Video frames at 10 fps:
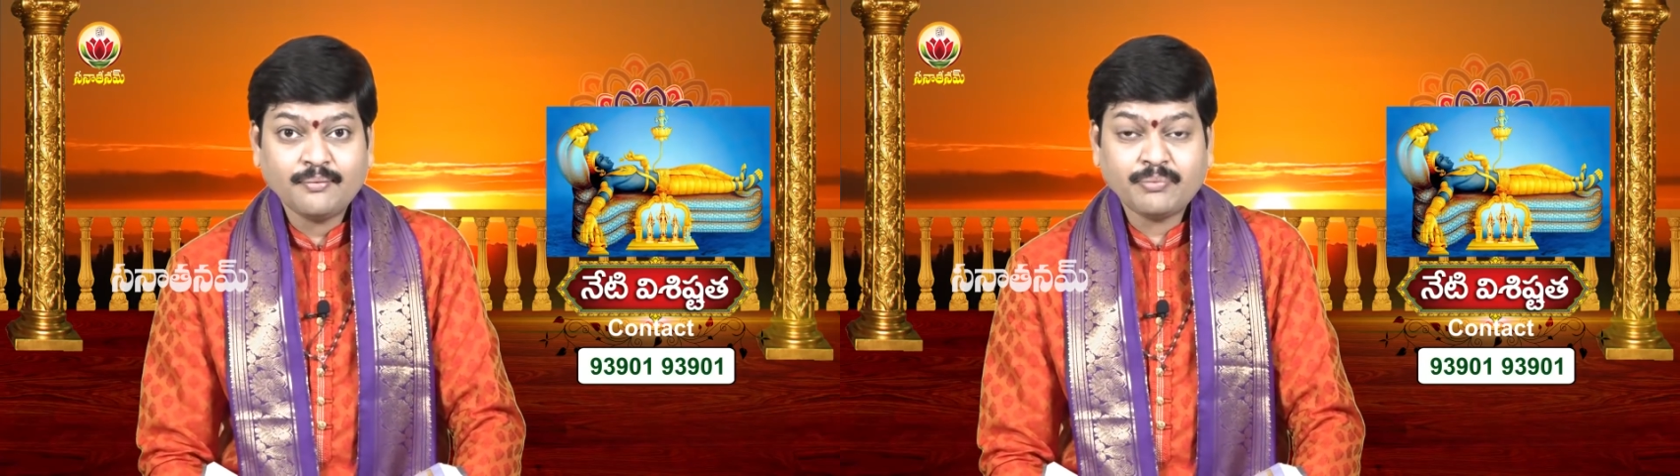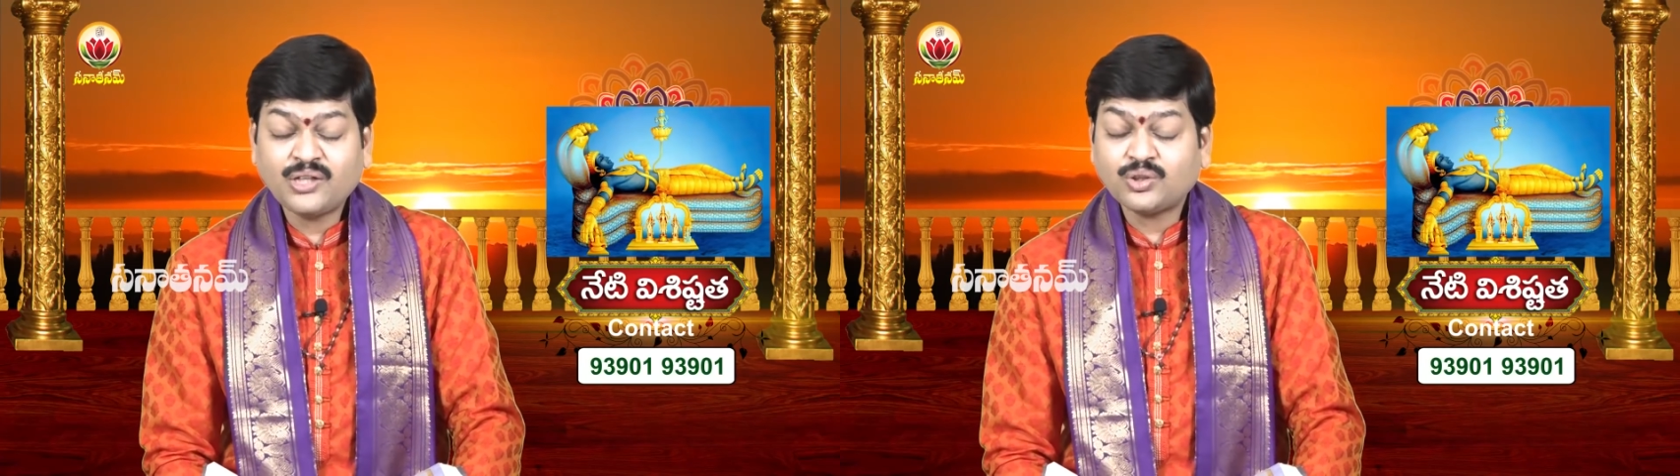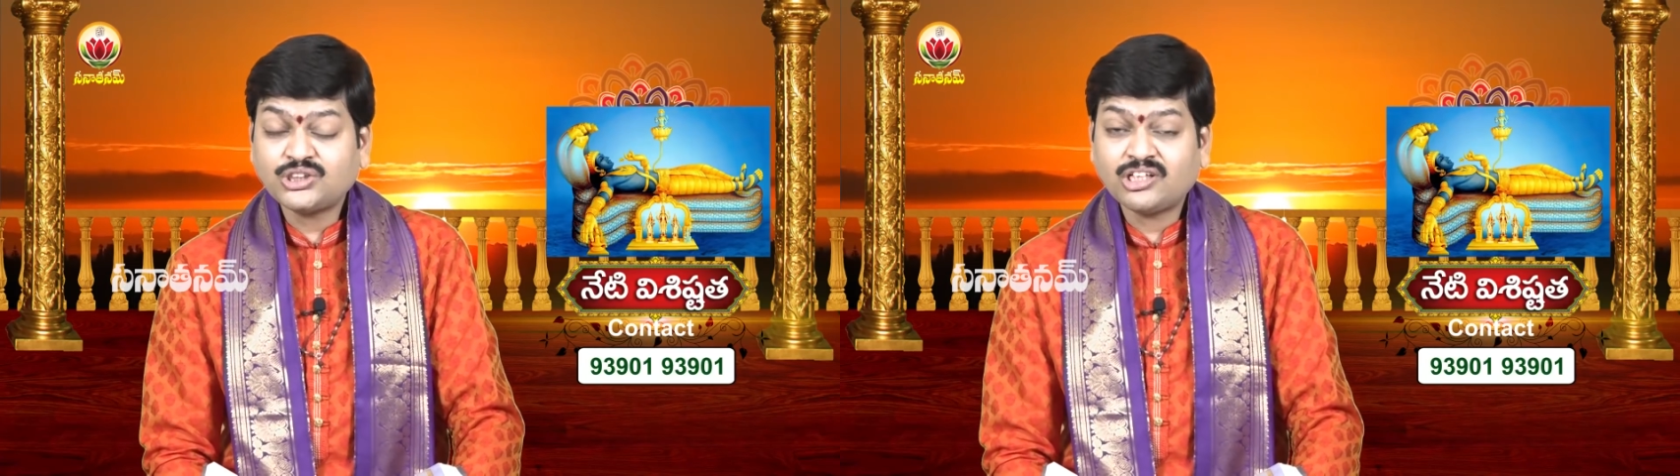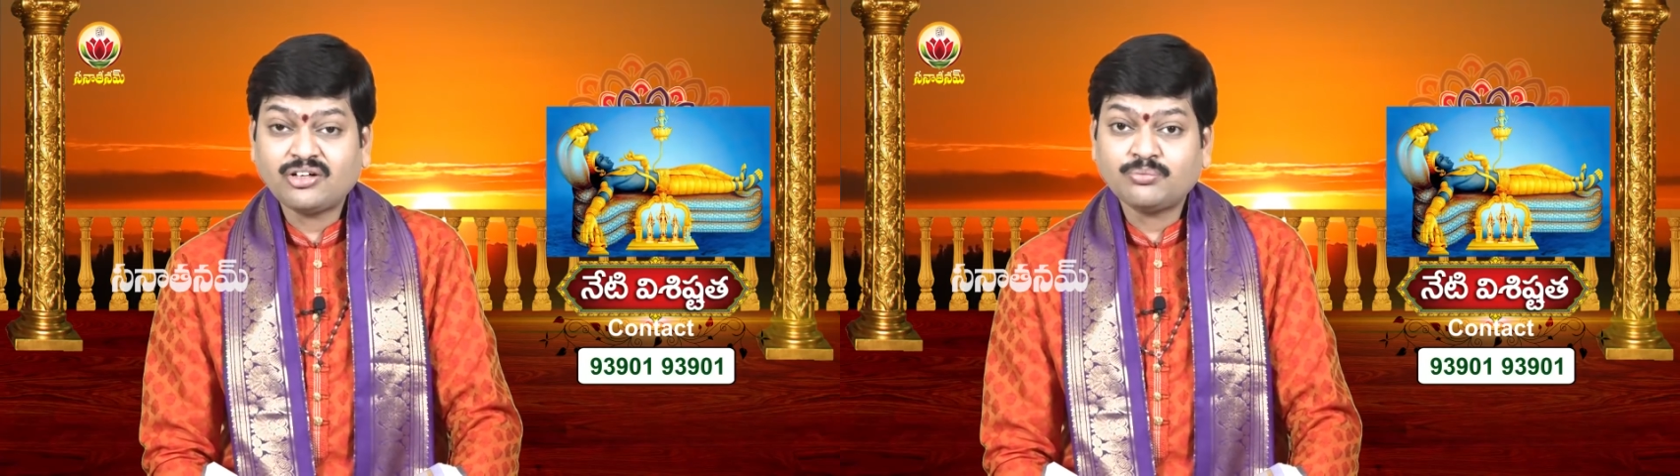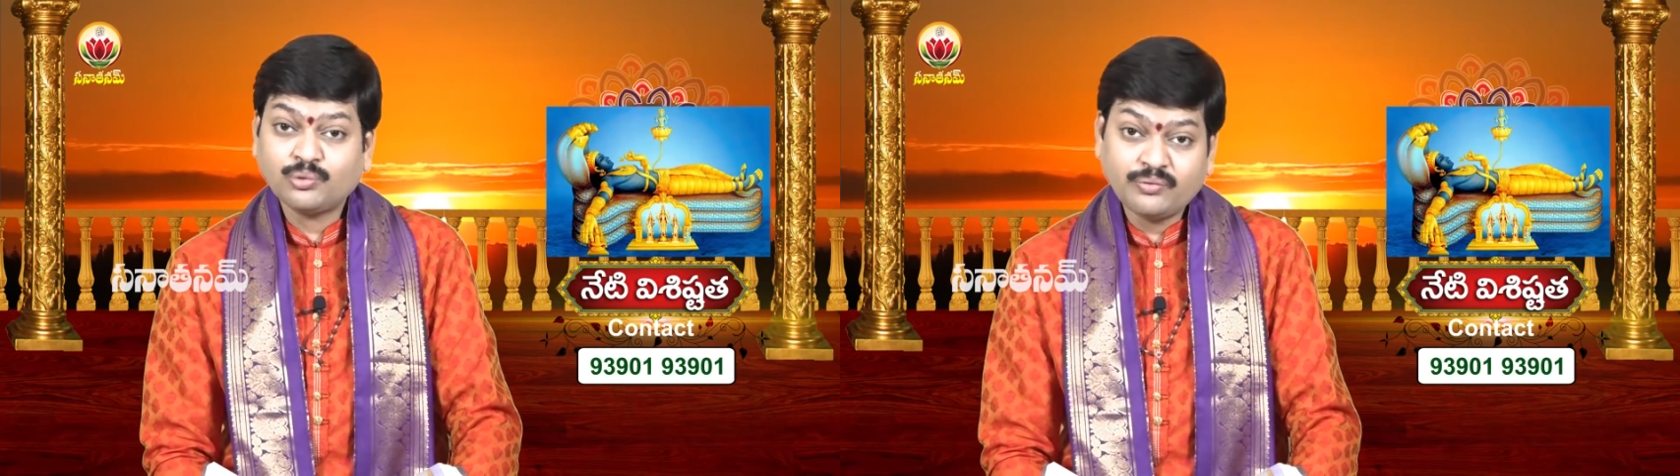
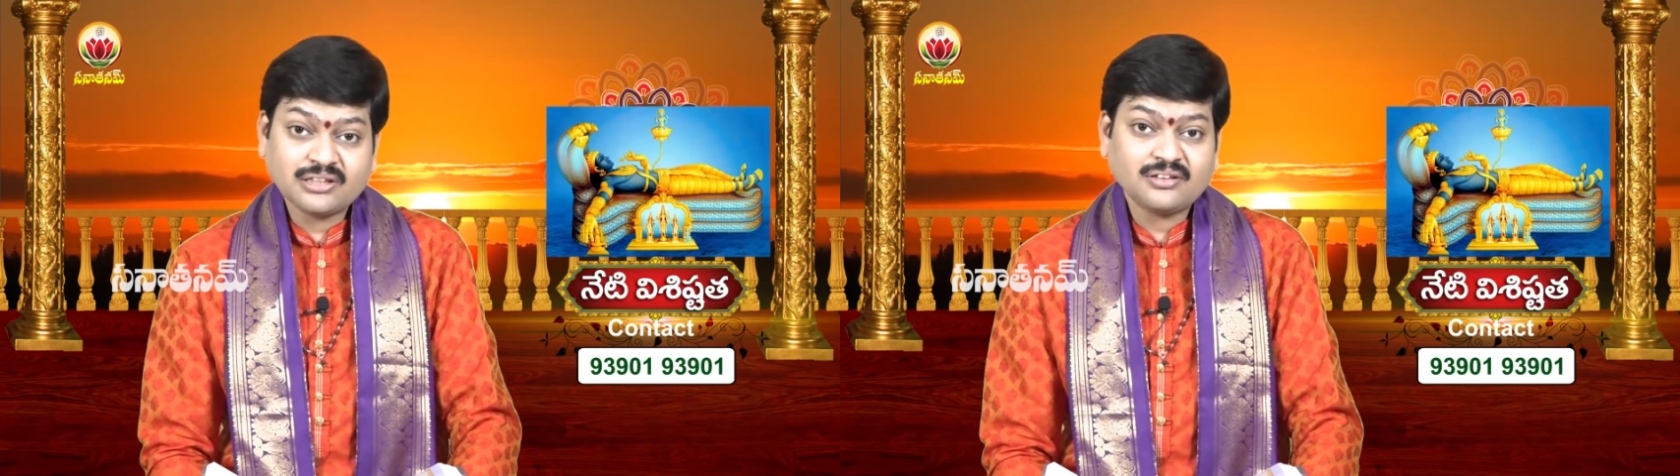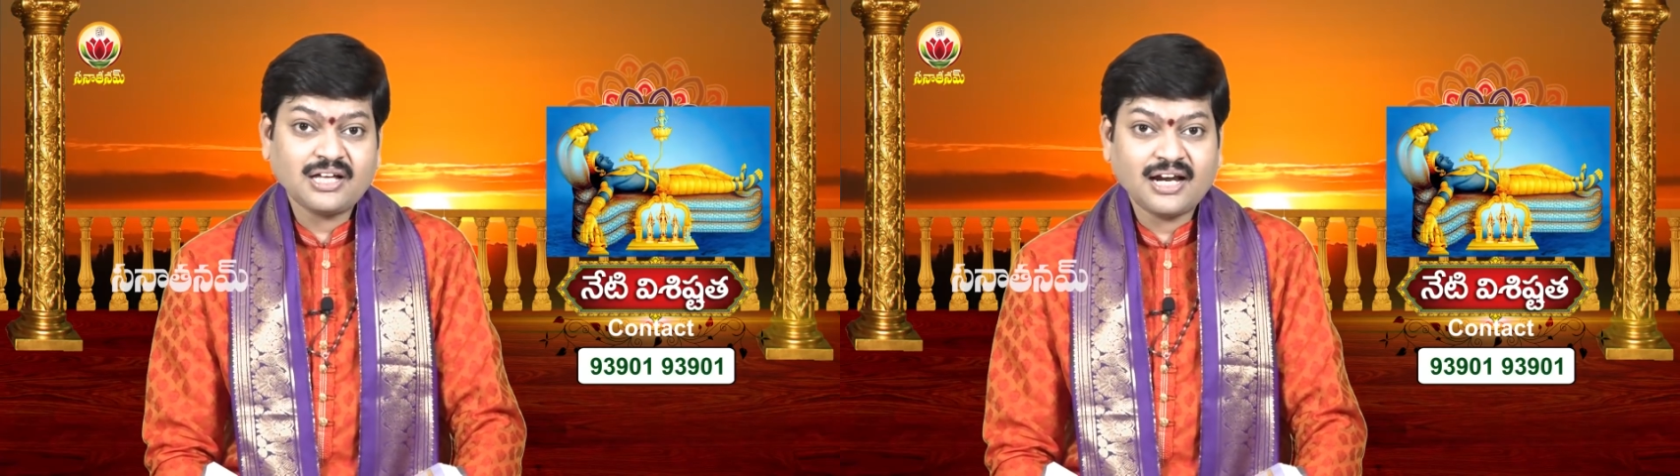పనికొచ్చేటువంటి భూమిని అతను